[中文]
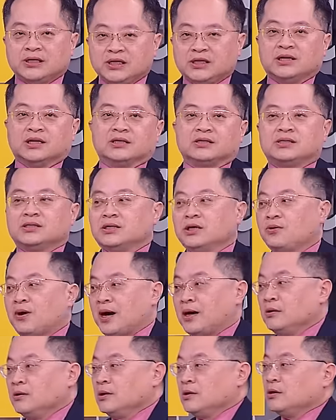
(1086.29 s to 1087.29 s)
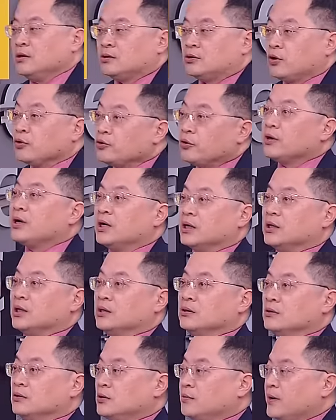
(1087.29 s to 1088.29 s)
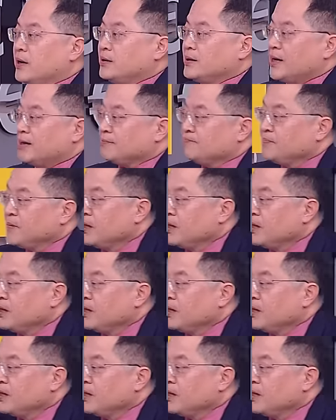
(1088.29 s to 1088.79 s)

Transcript: 液冷式的话，都有可能，对不对？那